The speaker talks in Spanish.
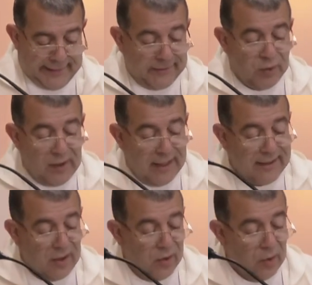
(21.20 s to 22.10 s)
Hizo un
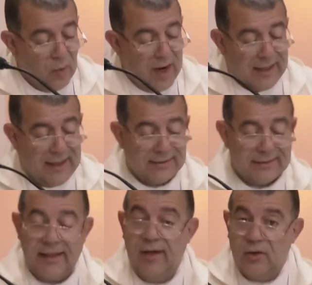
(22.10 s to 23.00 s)
látigo de
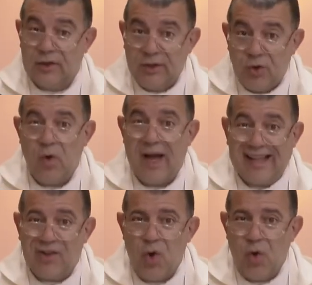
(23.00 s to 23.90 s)
cuerdas y los echó
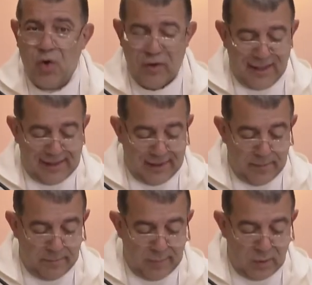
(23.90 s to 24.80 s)
a todos del
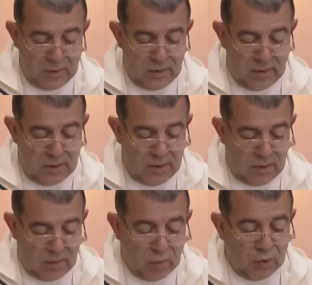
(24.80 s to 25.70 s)
templo,
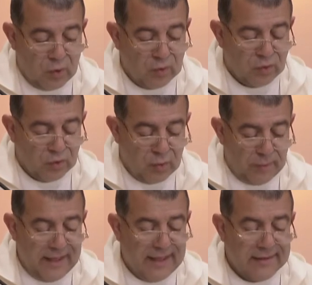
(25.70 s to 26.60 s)
junto con sus
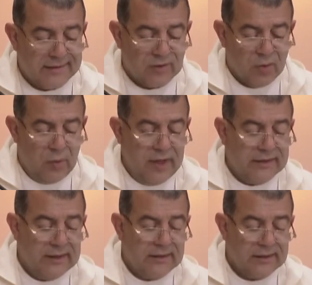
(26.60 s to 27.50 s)
ovejas y sus
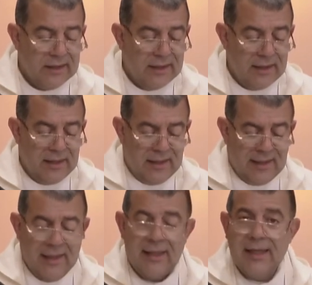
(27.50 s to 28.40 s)
bueyes,
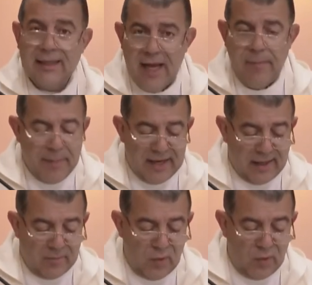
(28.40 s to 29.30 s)

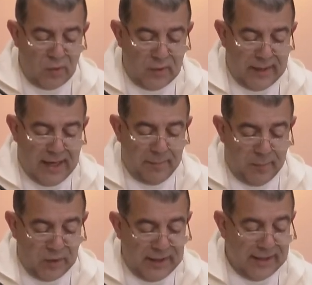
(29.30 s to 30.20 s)
desparramó las
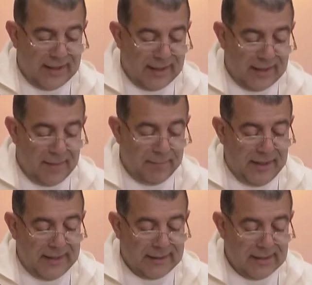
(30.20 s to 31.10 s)
monedas de
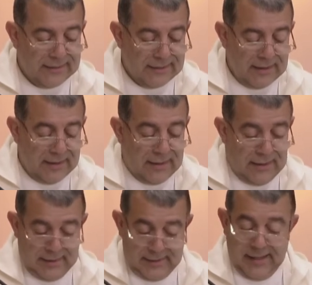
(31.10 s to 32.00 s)
cambistas,
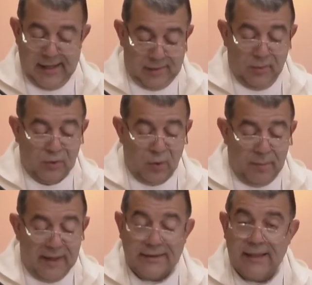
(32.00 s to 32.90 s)
derribó
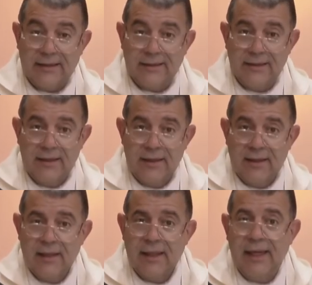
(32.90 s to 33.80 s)
sus mesas
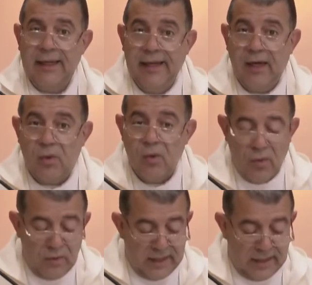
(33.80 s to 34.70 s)
y
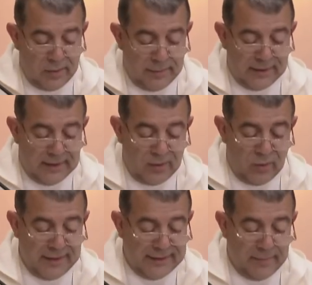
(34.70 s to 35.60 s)
dijo a los
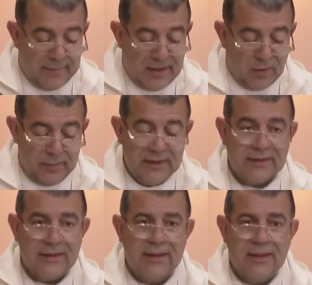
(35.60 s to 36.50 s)
vendedores de
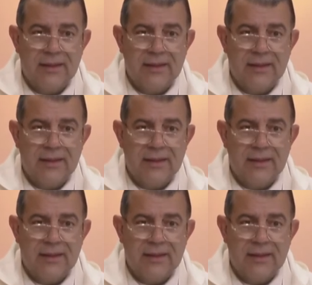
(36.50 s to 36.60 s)
palomas,